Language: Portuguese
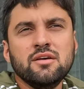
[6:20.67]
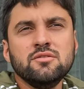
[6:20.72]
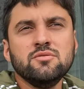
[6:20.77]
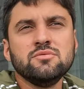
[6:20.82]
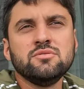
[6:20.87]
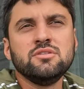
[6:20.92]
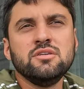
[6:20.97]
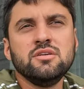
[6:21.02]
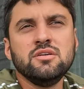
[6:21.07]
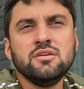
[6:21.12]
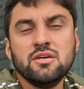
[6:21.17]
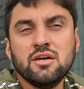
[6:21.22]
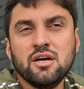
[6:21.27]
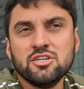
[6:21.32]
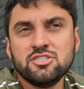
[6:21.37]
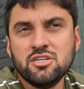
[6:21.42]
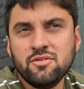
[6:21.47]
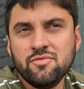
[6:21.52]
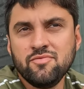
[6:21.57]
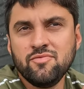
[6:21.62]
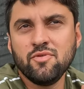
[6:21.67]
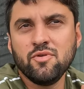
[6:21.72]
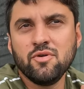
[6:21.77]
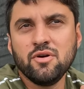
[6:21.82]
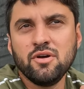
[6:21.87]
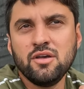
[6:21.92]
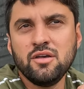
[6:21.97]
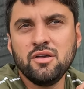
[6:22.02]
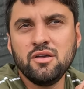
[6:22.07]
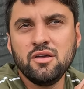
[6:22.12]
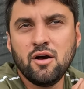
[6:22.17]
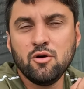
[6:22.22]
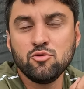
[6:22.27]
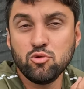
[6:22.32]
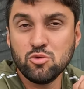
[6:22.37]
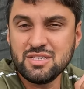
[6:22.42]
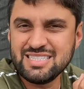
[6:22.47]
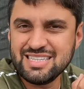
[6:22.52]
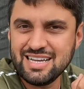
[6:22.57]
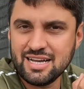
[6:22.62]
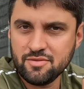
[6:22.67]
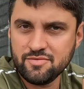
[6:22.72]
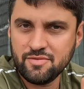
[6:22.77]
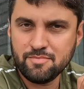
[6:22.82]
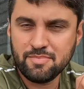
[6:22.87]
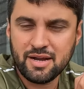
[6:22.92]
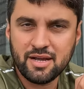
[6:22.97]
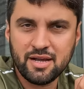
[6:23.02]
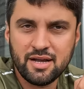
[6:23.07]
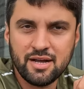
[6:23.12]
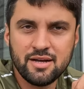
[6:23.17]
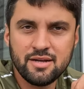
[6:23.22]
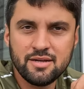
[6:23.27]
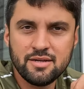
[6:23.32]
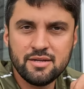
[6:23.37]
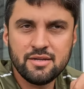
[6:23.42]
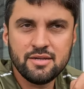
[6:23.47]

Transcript: reduzir, a gente foi autorizado a vir para cá.